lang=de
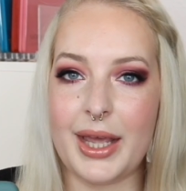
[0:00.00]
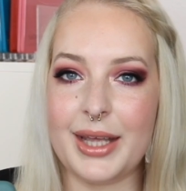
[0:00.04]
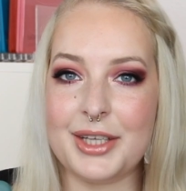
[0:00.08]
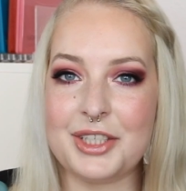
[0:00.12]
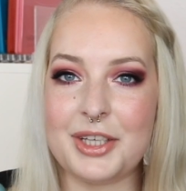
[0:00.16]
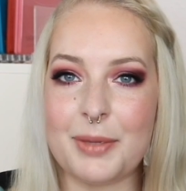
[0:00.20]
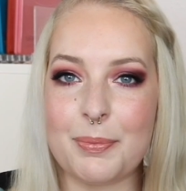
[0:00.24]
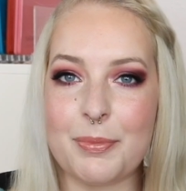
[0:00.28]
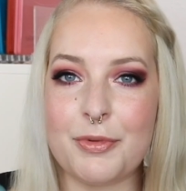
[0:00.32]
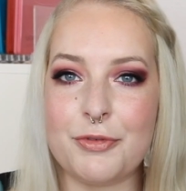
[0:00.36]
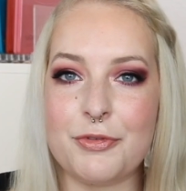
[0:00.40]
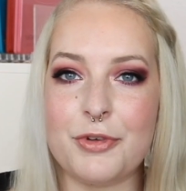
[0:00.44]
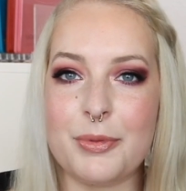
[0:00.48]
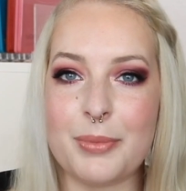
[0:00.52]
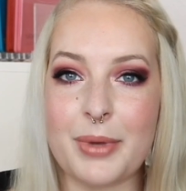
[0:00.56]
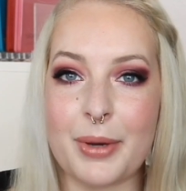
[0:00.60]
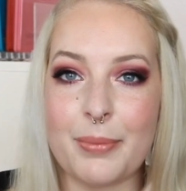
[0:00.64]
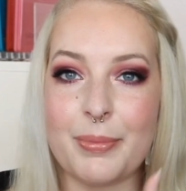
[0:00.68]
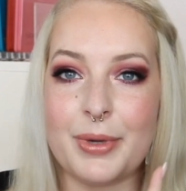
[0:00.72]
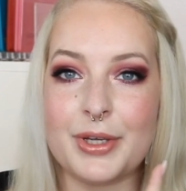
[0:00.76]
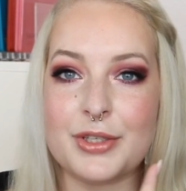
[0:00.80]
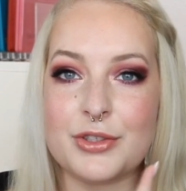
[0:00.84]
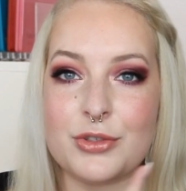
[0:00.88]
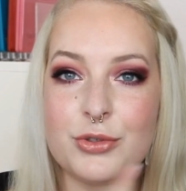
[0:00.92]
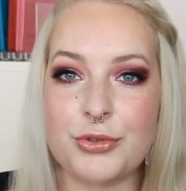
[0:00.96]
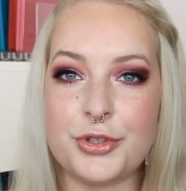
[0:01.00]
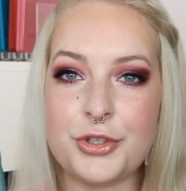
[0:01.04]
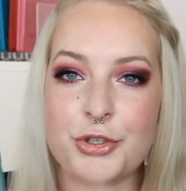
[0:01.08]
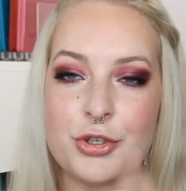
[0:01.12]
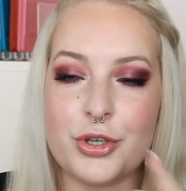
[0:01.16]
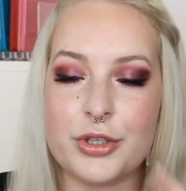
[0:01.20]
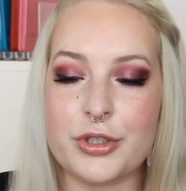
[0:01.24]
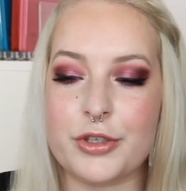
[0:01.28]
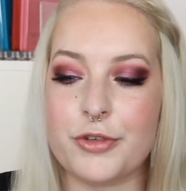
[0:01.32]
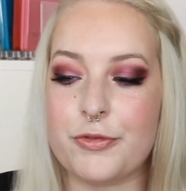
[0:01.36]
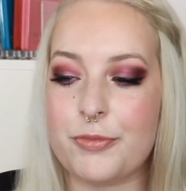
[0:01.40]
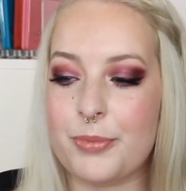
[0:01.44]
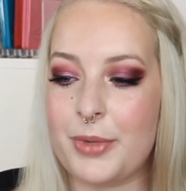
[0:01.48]
Ich habe mir wie immer ein paar
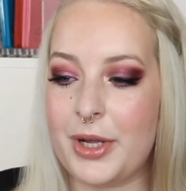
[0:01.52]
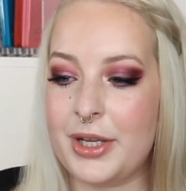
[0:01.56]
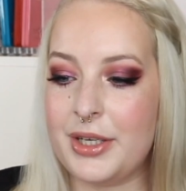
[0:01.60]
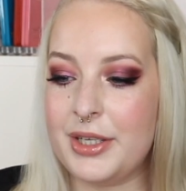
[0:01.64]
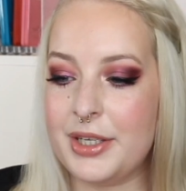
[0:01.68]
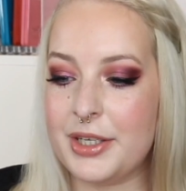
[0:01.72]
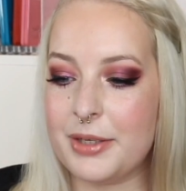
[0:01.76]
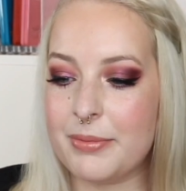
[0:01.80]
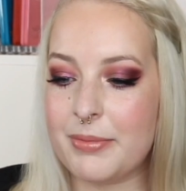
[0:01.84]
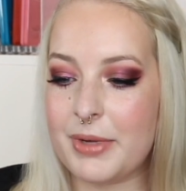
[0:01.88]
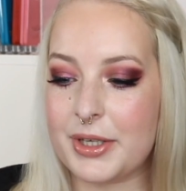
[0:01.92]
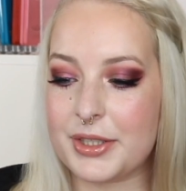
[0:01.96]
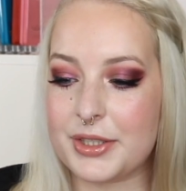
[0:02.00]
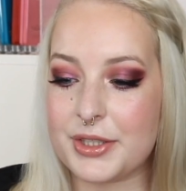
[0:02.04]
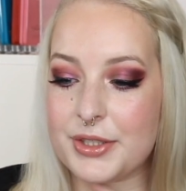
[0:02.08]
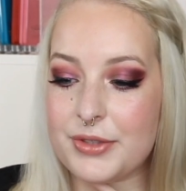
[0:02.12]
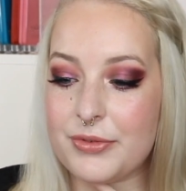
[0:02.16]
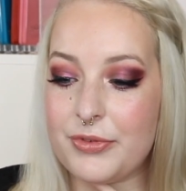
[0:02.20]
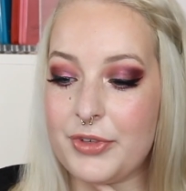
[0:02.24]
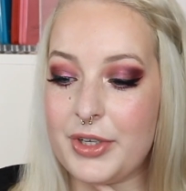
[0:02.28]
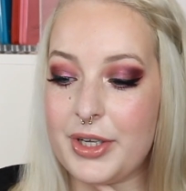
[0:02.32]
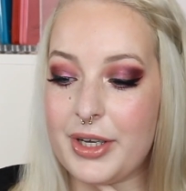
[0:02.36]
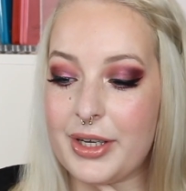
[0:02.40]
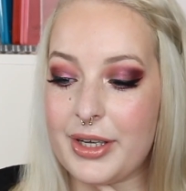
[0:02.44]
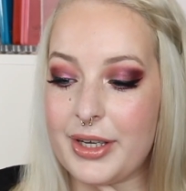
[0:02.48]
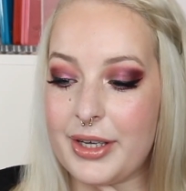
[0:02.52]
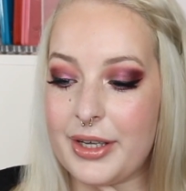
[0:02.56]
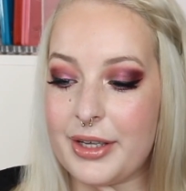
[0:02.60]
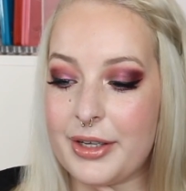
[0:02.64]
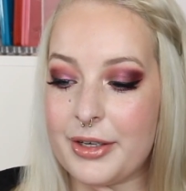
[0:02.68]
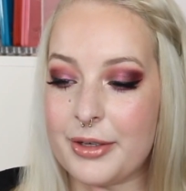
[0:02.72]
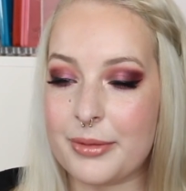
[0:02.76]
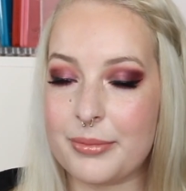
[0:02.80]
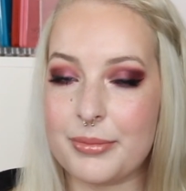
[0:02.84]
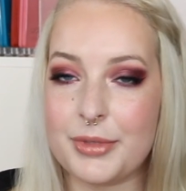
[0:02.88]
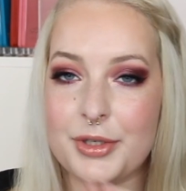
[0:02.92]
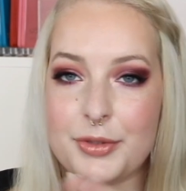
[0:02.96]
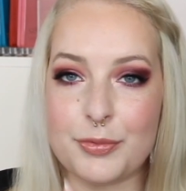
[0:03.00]
Screenshots auf dem Handy gemacht, deswegen
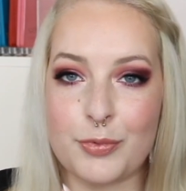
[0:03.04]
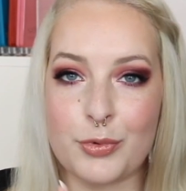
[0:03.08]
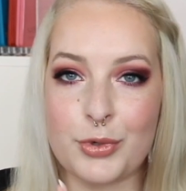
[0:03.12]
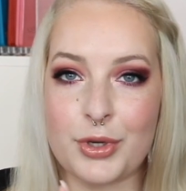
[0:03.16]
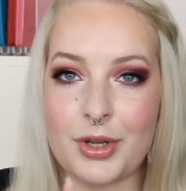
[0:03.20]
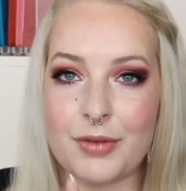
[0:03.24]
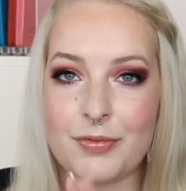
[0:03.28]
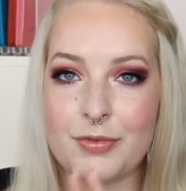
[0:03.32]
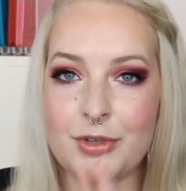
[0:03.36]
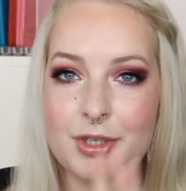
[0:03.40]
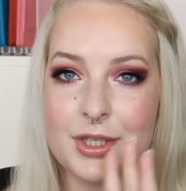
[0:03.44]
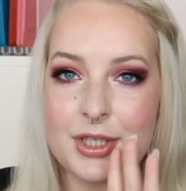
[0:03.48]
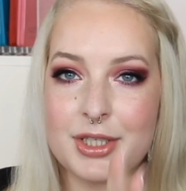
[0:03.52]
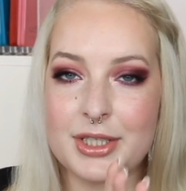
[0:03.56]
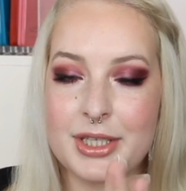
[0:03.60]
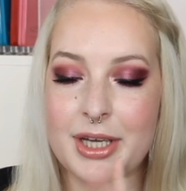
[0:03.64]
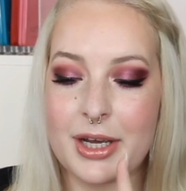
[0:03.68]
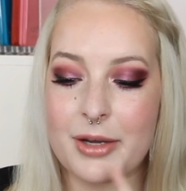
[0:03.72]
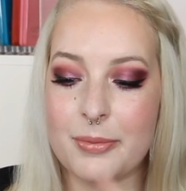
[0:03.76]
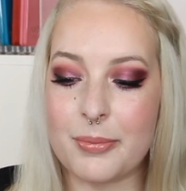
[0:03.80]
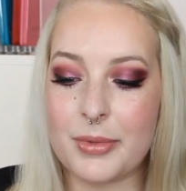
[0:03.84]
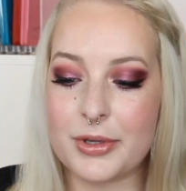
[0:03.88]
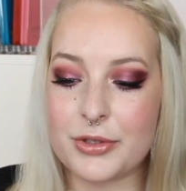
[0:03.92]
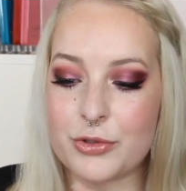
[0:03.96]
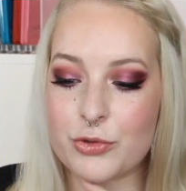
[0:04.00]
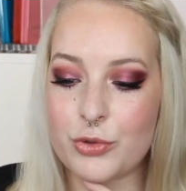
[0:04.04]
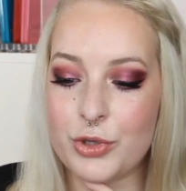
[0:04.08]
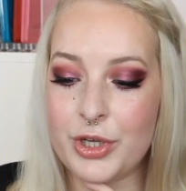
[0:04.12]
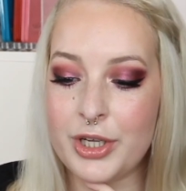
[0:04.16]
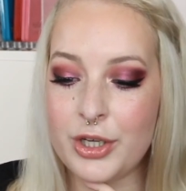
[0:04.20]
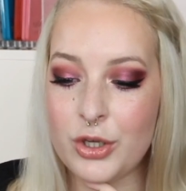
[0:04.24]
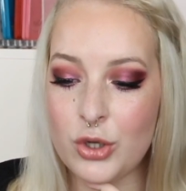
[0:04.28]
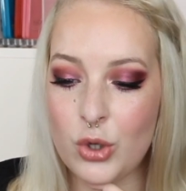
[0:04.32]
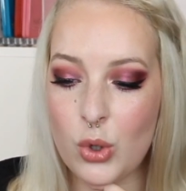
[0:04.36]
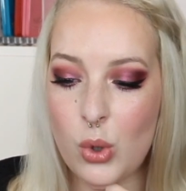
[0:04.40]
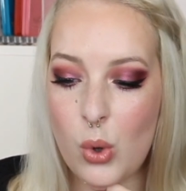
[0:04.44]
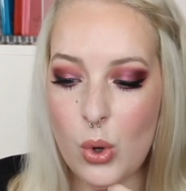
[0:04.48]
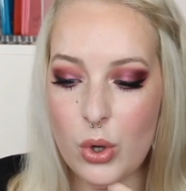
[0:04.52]
ähm, nicht wundern, wenn ich da immer so
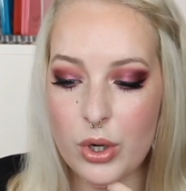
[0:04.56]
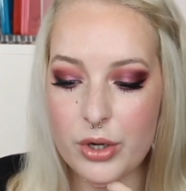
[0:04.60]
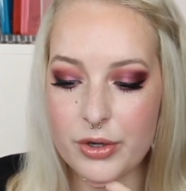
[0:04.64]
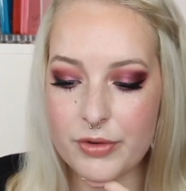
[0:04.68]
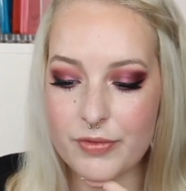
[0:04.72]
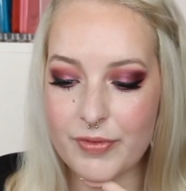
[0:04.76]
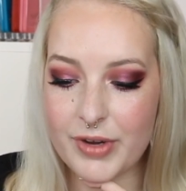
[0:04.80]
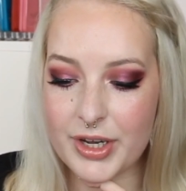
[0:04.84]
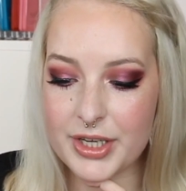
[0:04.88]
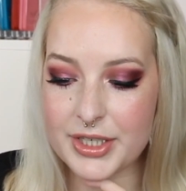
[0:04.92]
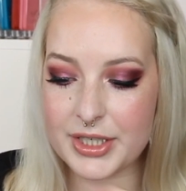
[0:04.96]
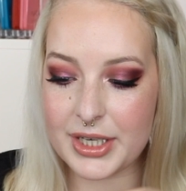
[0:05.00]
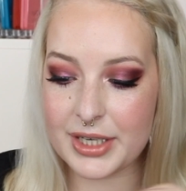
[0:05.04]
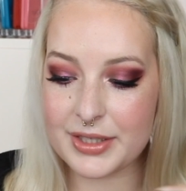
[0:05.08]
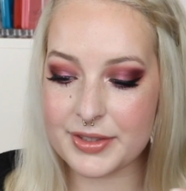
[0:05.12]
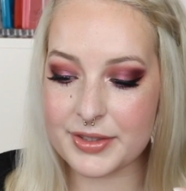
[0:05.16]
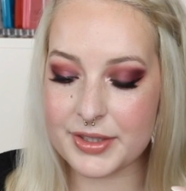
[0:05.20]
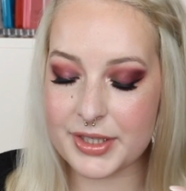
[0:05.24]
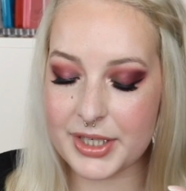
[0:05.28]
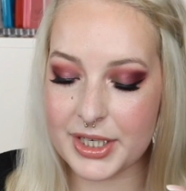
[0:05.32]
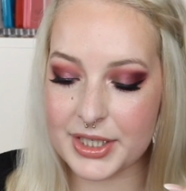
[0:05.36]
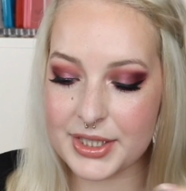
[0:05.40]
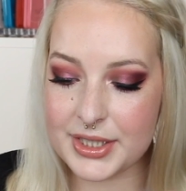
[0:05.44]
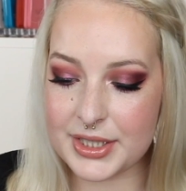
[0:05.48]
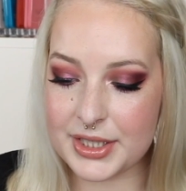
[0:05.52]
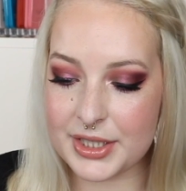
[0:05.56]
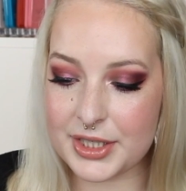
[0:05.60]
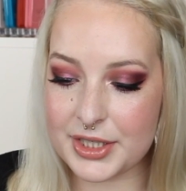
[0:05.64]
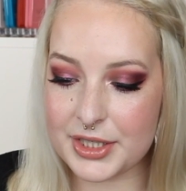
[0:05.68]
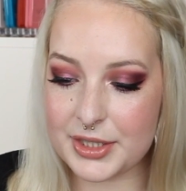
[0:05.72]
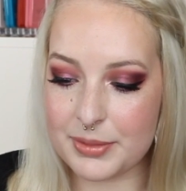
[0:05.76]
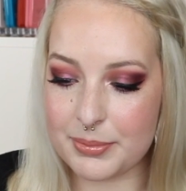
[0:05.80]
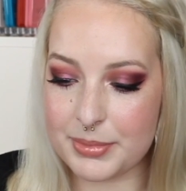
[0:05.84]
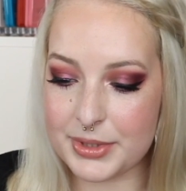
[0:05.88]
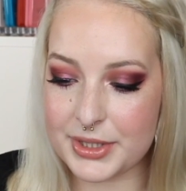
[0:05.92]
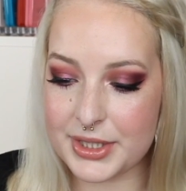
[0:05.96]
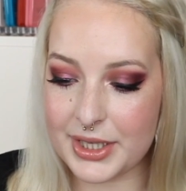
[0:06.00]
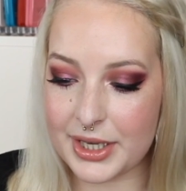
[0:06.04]
hingucke, weil da sind letztendlich
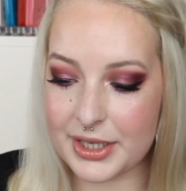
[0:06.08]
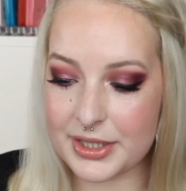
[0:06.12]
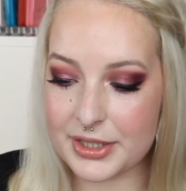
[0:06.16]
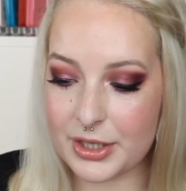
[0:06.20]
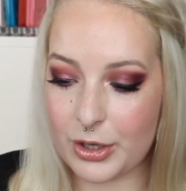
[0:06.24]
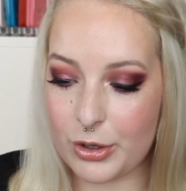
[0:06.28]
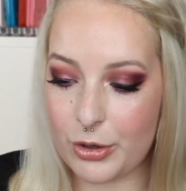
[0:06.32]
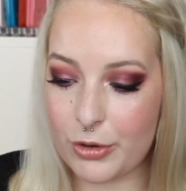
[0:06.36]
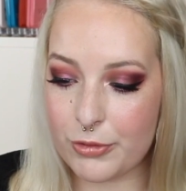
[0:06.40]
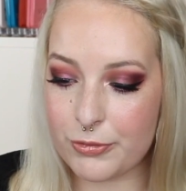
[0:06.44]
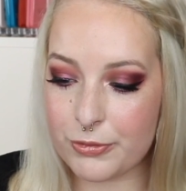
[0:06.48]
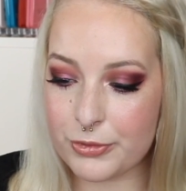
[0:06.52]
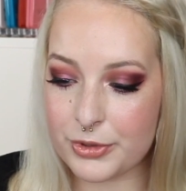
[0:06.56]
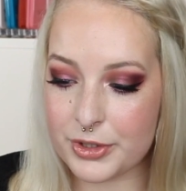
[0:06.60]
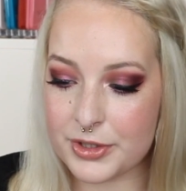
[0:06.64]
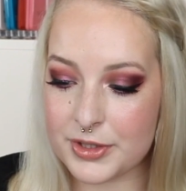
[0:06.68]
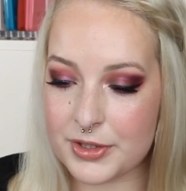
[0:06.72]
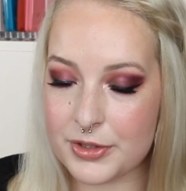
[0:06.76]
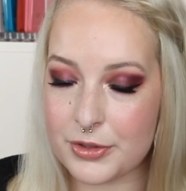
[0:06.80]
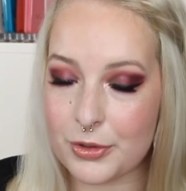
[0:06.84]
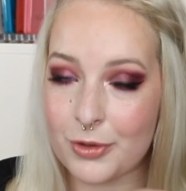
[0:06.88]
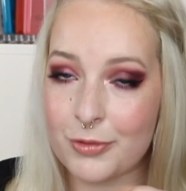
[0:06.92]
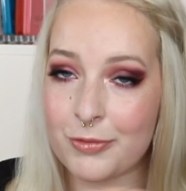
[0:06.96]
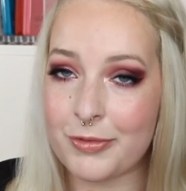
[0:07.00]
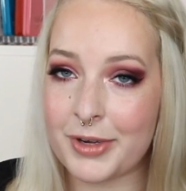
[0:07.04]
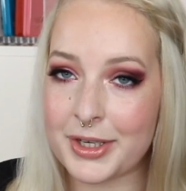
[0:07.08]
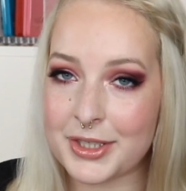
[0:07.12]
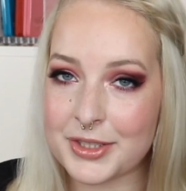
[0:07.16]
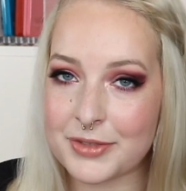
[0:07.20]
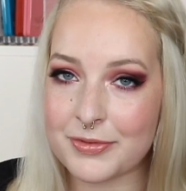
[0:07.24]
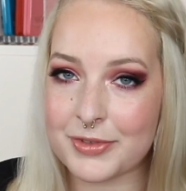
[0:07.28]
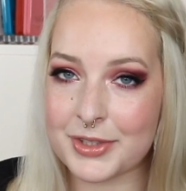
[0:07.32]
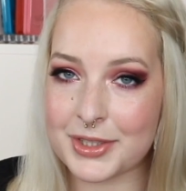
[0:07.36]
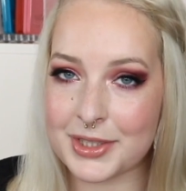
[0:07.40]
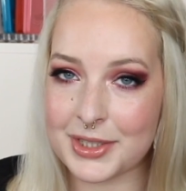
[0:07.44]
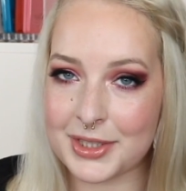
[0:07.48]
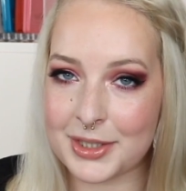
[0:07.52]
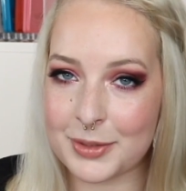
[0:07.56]
die Bilder drauf, dass ich auch
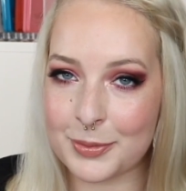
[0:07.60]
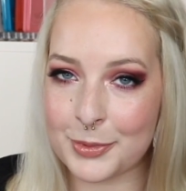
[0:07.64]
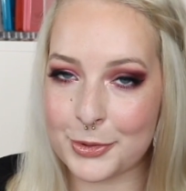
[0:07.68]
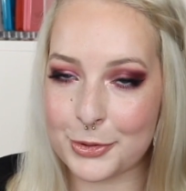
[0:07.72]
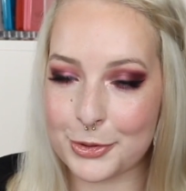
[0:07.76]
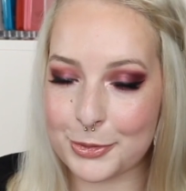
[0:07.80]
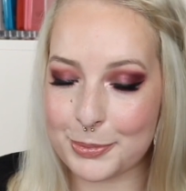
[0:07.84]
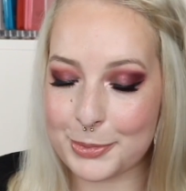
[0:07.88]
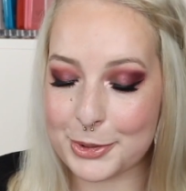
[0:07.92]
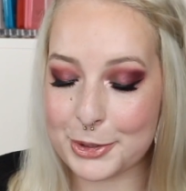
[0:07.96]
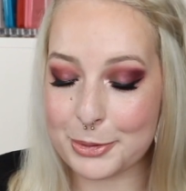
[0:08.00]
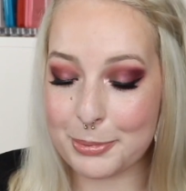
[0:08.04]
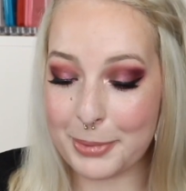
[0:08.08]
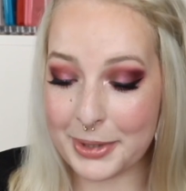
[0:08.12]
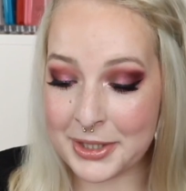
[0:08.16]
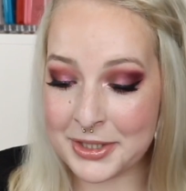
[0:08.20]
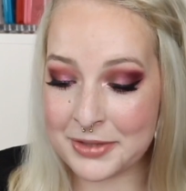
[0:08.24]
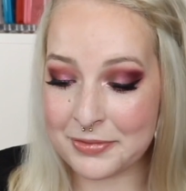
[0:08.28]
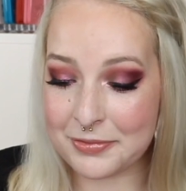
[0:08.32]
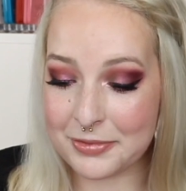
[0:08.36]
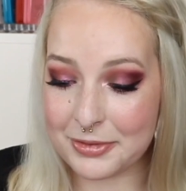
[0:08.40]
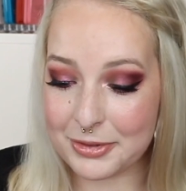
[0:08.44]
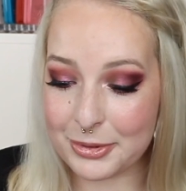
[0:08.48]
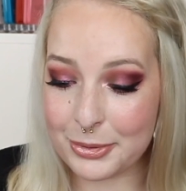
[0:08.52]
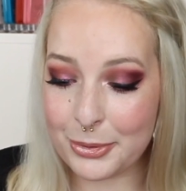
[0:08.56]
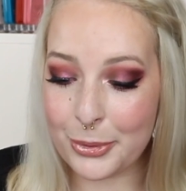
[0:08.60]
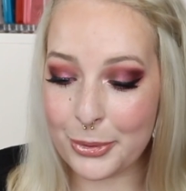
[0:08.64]
weiß, was ich hier mit euch besprechen will.